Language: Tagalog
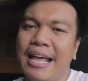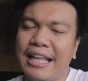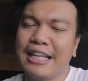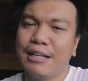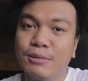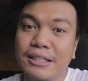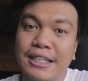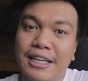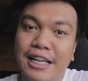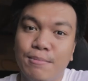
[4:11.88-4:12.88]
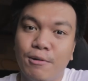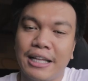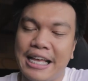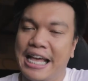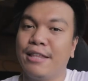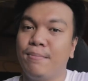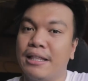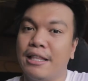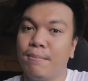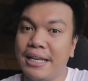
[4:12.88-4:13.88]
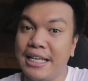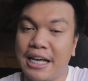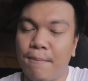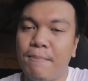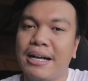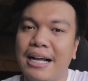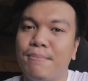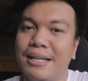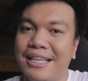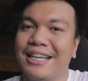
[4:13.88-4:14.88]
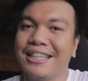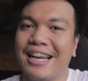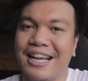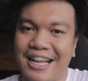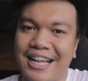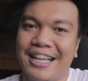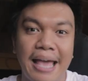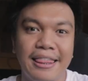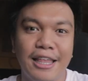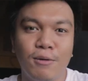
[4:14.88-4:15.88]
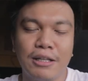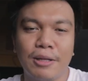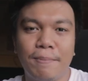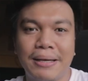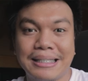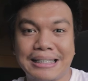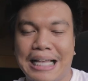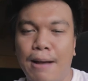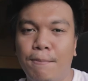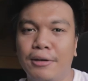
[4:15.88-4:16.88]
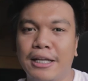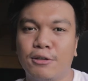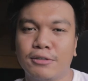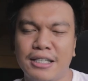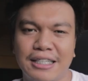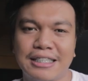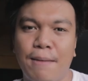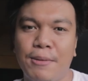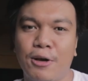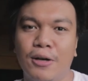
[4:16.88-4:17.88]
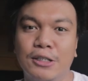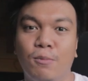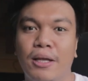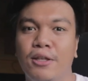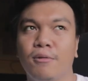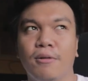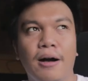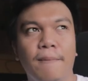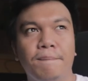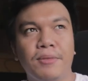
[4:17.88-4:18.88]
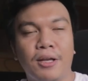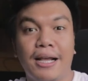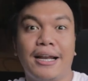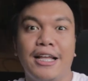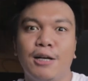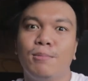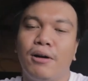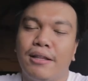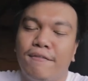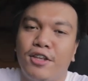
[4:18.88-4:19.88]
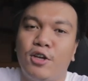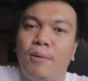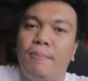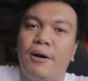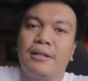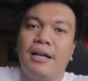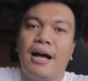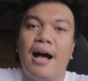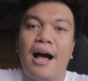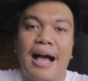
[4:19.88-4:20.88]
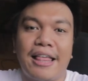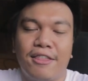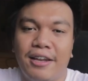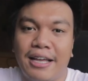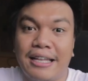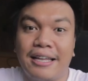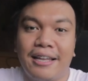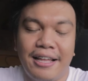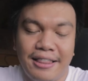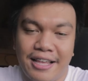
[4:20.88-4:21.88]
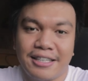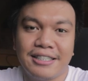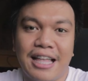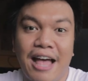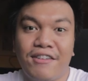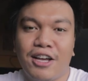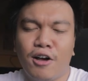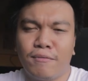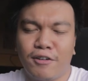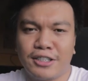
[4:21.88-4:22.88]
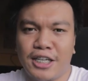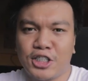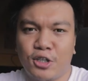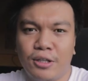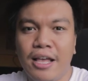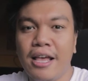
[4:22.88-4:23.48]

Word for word: and alam mo sa sarili mo na i-admit na mali ka pagka mali ka talaga. I think one of the best example na itong sinasabi ko is when yung um, Recreate gumawa ng video about uh, a Catholic and an atheist having a conversation.